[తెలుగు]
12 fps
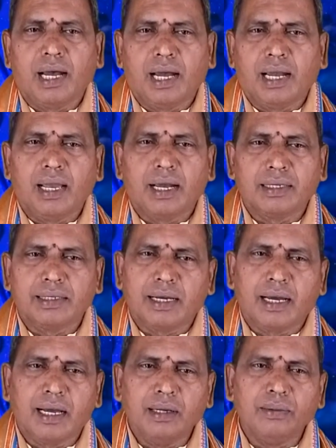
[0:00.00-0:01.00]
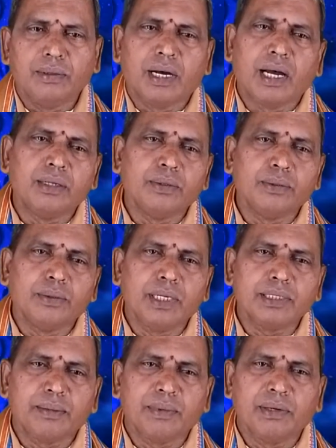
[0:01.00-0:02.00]
ఆయా గ్రహాలు అనుకూల
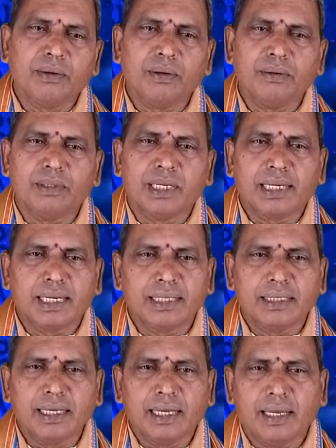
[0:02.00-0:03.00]
సమయంలో ఉన్నట్లయితే